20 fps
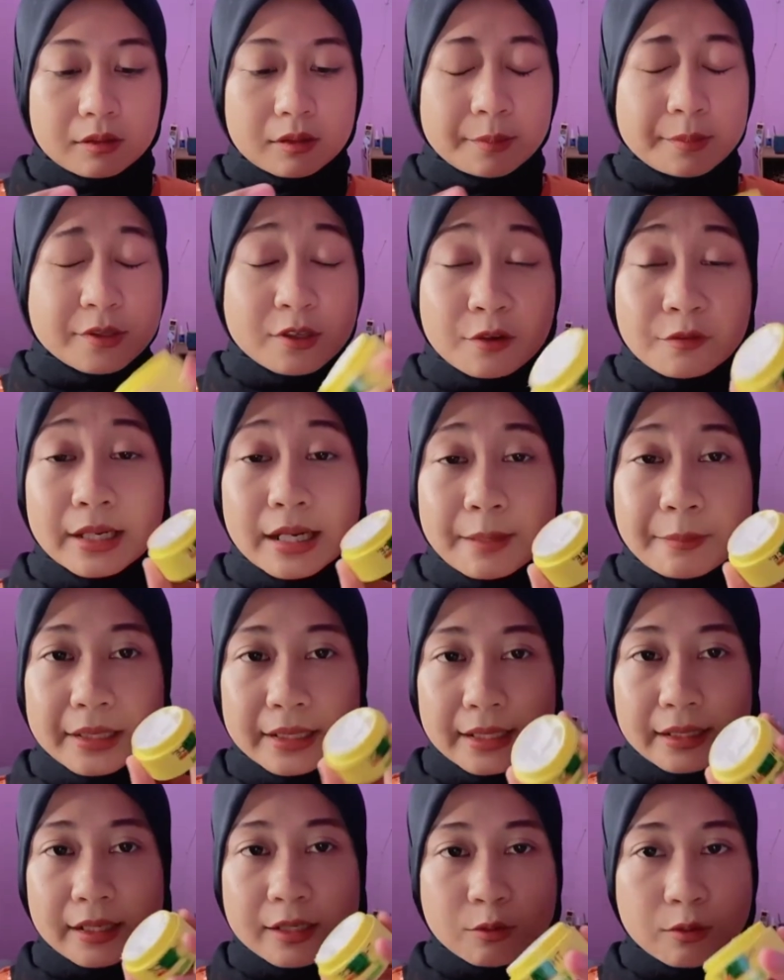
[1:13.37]
tapi so far
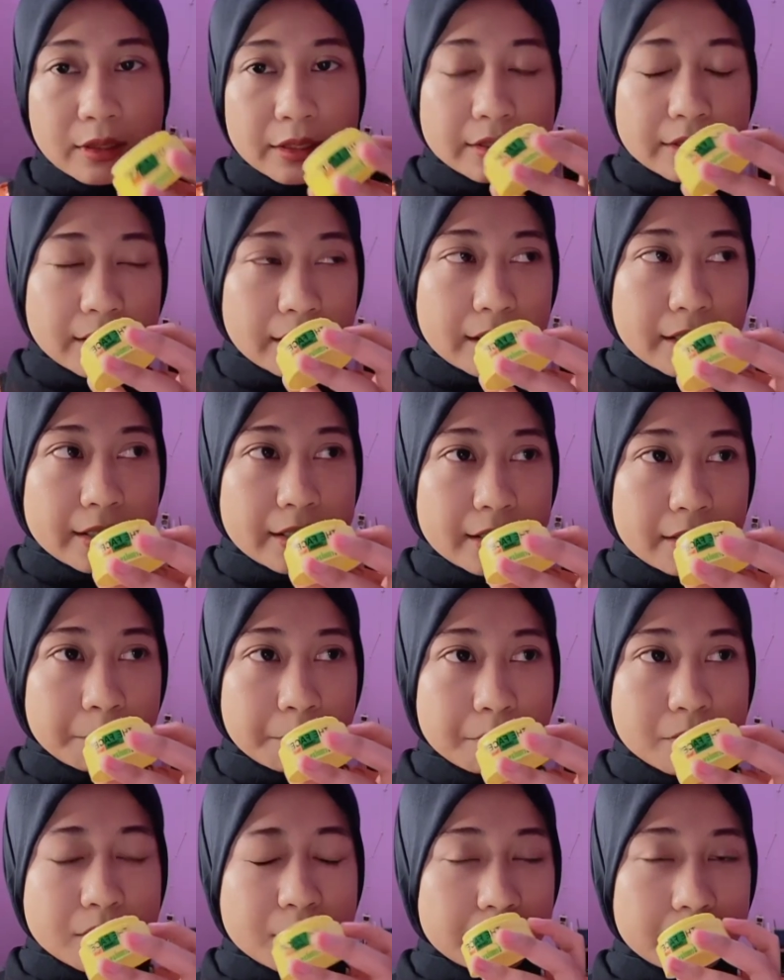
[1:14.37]
aman ya guys wanginya nggak yang
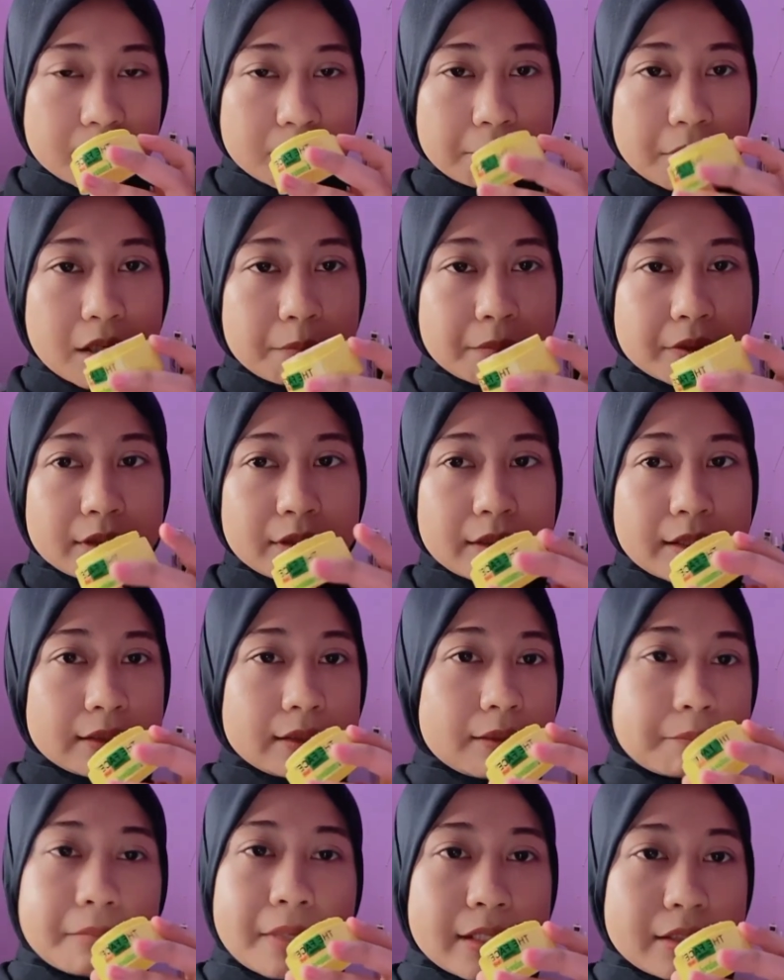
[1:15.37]
semerbak
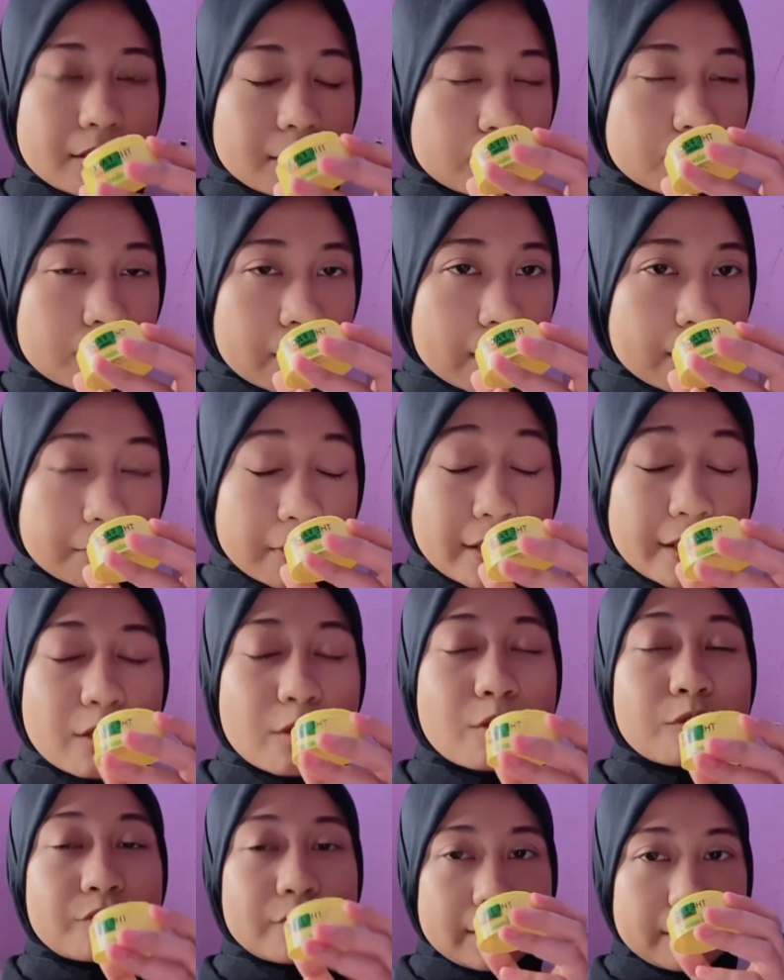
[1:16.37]
menyengat lebay gitu nggak nggak
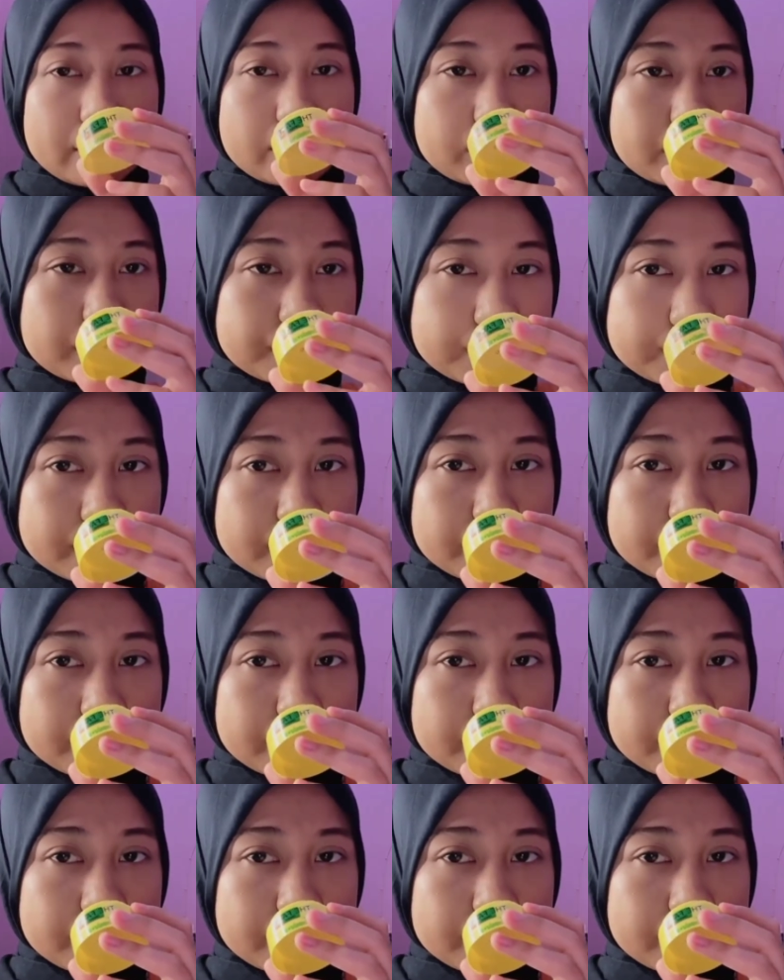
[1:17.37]
yang over gitu